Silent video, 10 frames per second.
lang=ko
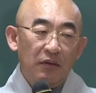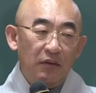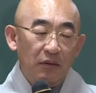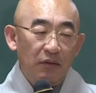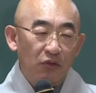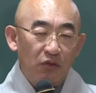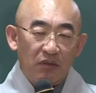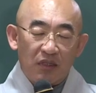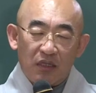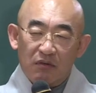어,
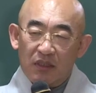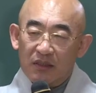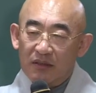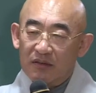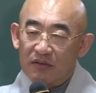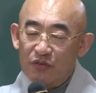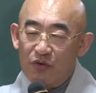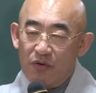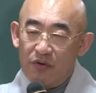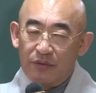노노라고 하는
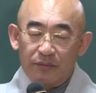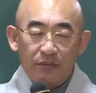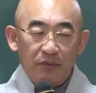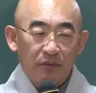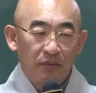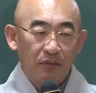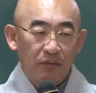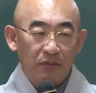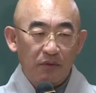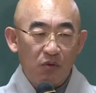것은요, 어,
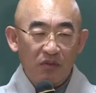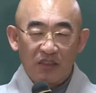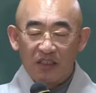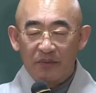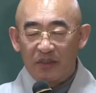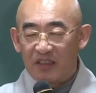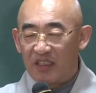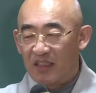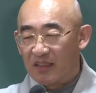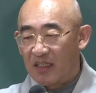공자님의
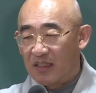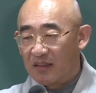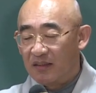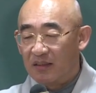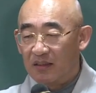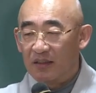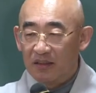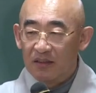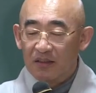제자들이